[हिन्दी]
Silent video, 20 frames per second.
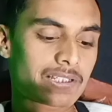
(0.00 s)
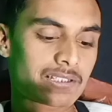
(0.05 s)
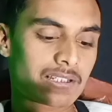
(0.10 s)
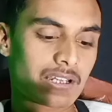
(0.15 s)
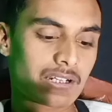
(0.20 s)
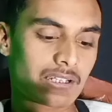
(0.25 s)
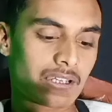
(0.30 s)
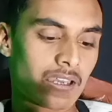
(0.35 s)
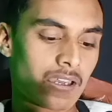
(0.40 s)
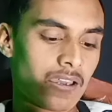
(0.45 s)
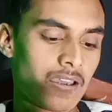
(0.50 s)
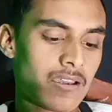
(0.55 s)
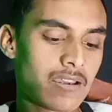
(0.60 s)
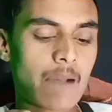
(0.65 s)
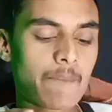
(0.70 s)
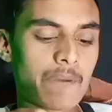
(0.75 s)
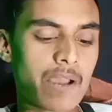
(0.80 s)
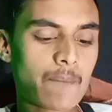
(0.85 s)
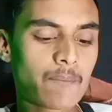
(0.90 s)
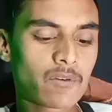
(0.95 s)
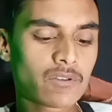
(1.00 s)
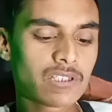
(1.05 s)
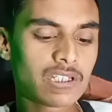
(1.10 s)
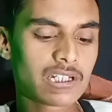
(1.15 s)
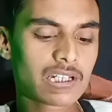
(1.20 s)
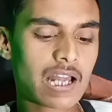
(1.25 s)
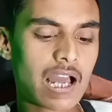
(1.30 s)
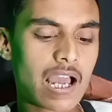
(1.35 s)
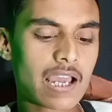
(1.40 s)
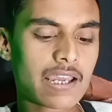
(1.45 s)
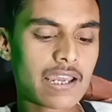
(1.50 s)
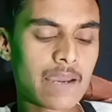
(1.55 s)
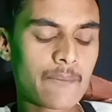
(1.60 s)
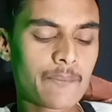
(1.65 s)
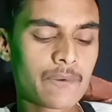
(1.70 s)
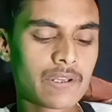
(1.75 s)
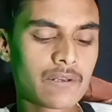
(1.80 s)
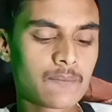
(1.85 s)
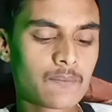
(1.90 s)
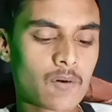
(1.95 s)
प्रेस करके यहाँ पे आपको दिख रहा है
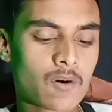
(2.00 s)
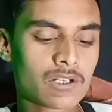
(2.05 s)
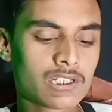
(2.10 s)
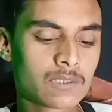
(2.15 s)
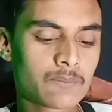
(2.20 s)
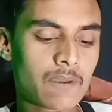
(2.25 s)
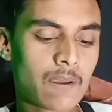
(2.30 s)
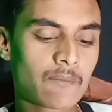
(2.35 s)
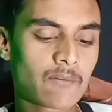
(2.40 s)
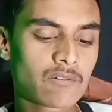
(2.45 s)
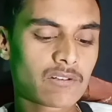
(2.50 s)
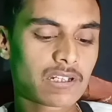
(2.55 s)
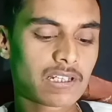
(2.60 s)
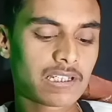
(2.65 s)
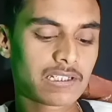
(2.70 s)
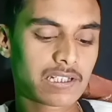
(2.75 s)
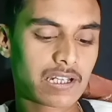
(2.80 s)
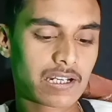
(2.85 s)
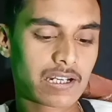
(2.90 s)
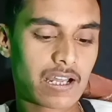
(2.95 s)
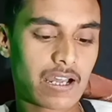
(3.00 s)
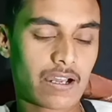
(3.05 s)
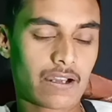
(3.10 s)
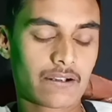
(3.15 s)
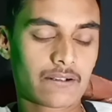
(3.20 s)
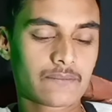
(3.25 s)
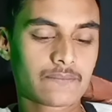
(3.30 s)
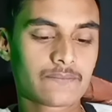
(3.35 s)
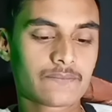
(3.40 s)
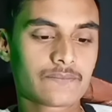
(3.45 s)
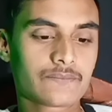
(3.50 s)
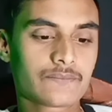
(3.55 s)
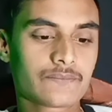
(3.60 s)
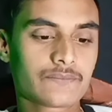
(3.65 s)
एप इन्फो इस पर आपको क्लिक करना है